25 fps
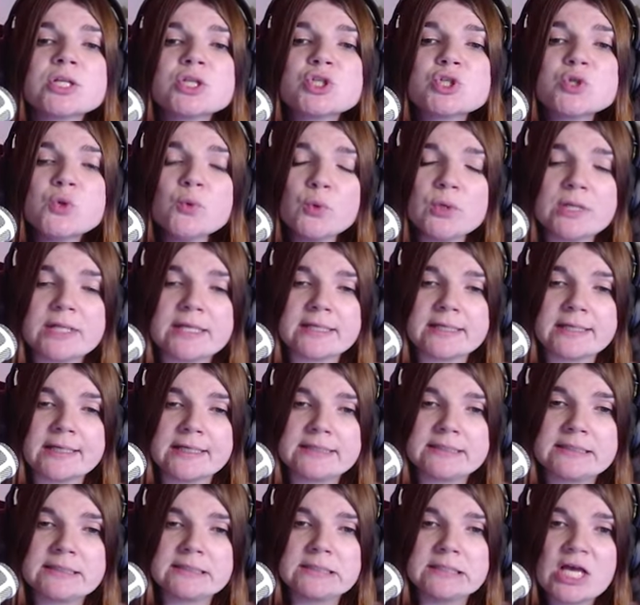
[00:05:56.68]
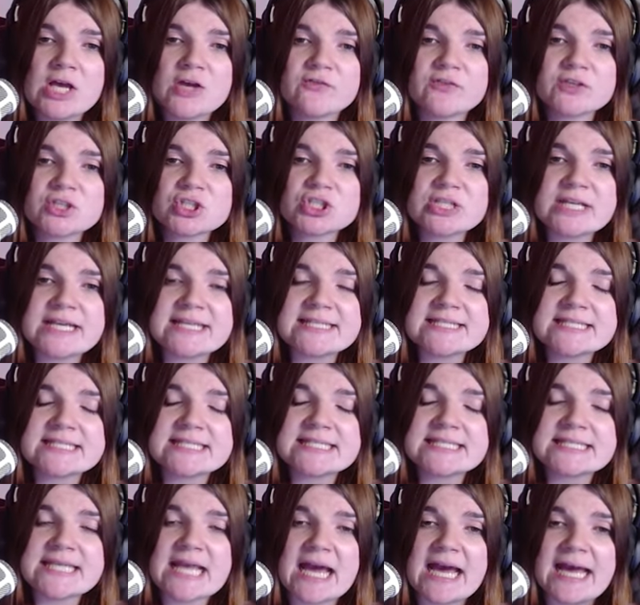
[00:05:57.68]
Julian versteht sie
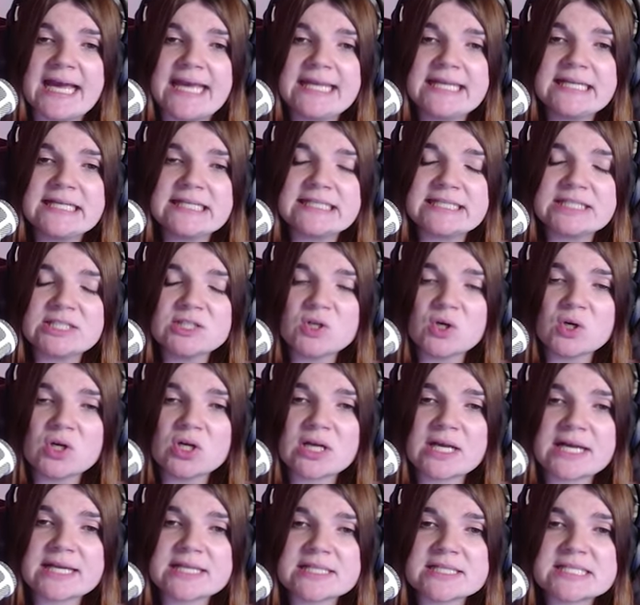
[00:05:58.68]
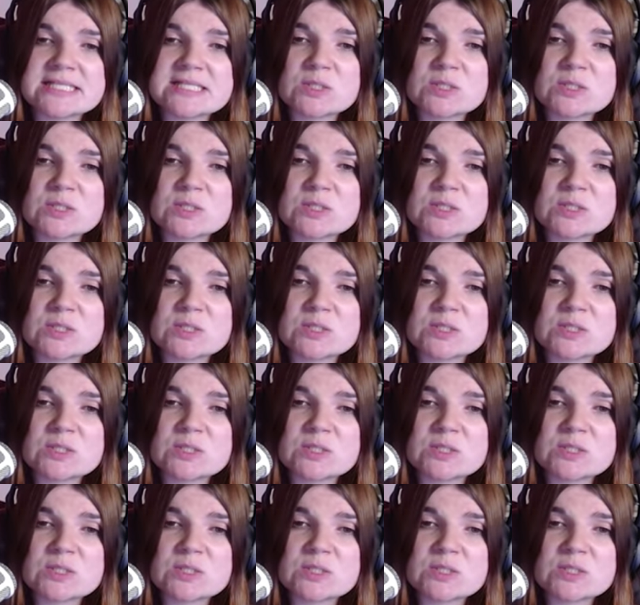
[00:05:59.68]
sich eigentlich noch ganz